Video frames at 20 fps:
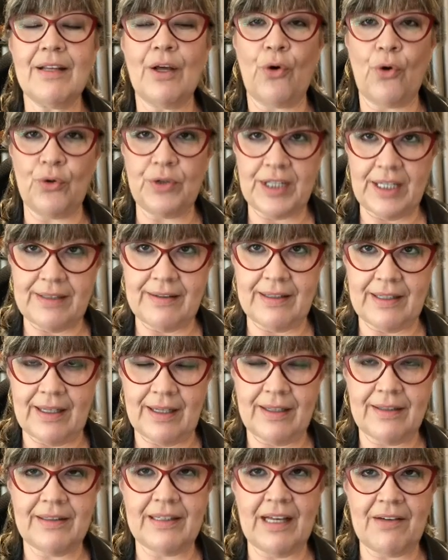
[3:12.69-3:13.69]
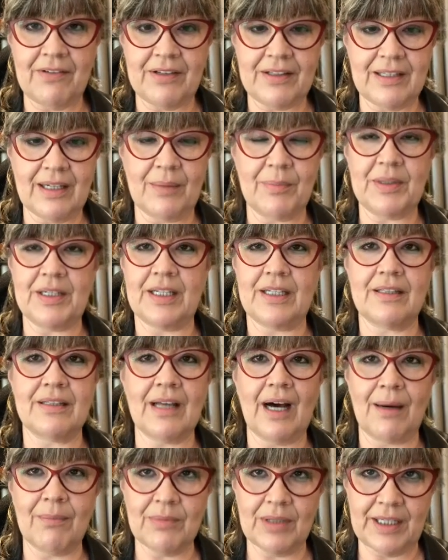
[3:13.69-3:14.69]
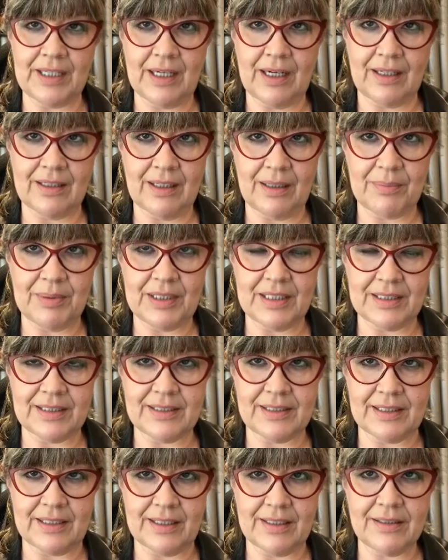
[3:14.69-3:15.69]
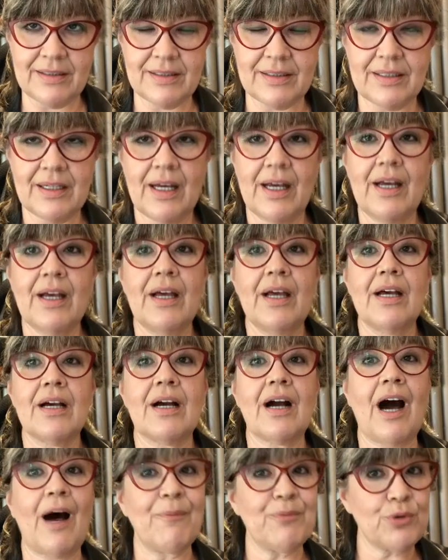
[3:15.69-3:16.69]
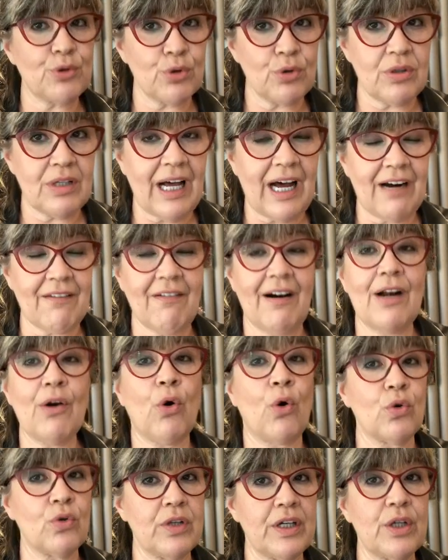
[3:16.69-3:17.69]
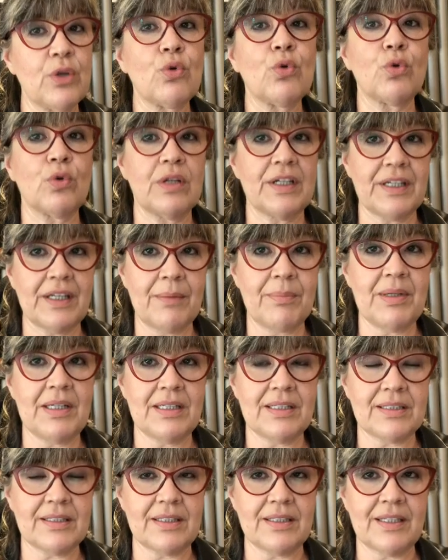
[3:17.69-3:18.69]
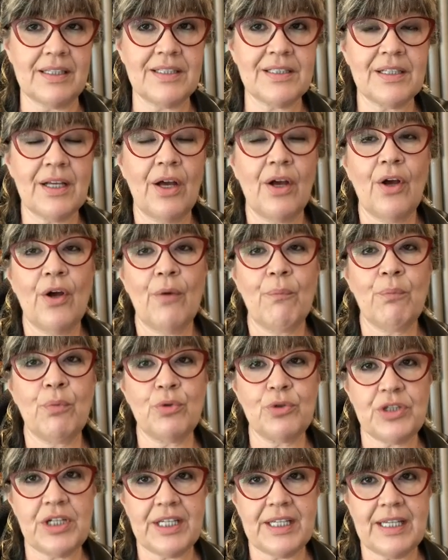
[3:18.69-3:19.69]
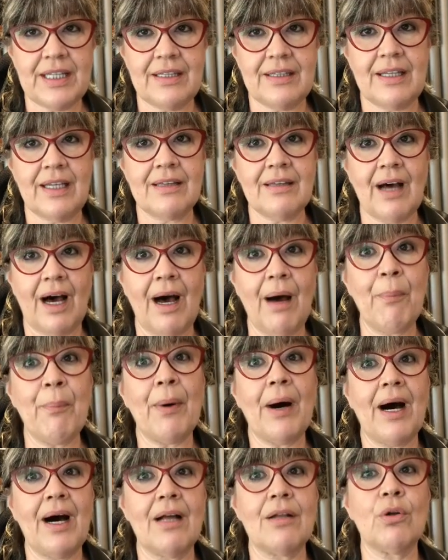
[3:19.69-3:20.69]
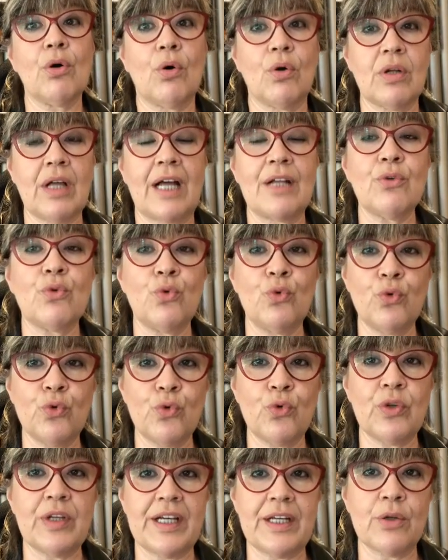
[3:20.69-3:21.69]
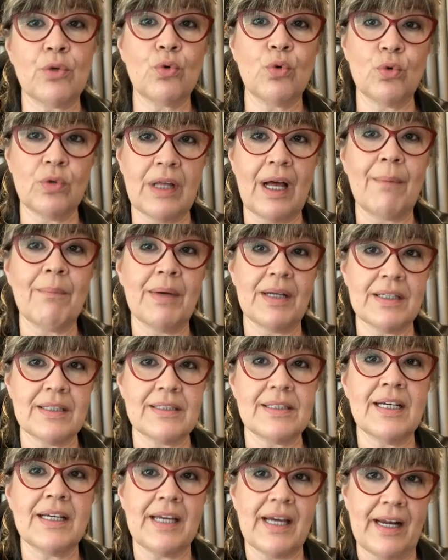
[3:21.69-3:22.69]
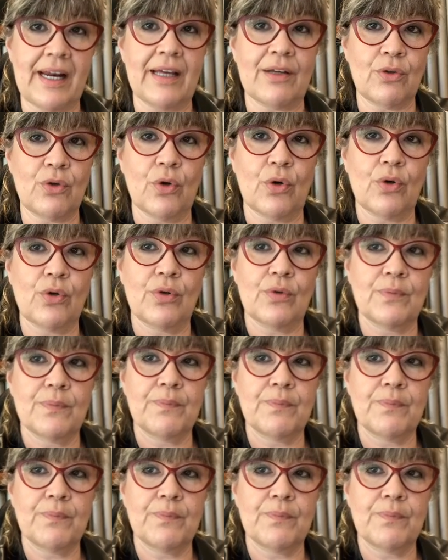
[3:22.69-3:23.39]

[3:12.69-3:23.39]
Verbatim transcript: de ödediği D vitamini damlayı alabilirsiniz. Kapsüller var, onları kullanabilirsiniz. Bu şekilde daha pahalı olan ürünleri kullanmanıza gerek yok.